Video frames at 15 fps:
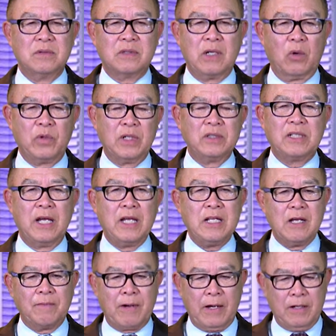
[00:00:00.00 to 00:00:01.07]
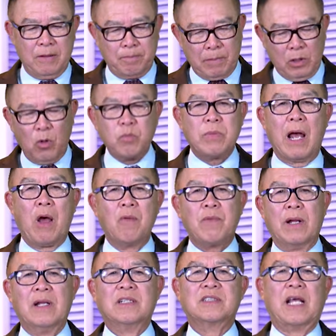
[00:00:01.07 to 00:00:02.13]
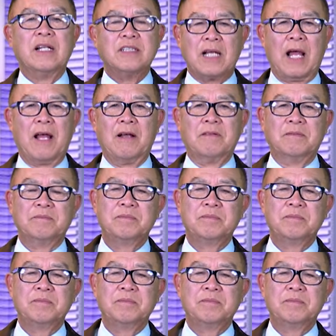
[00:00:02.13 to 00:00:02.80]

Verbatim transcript: kiểu yên trí như vậy được, mà lúc nào cũng phải là sẵn sàng.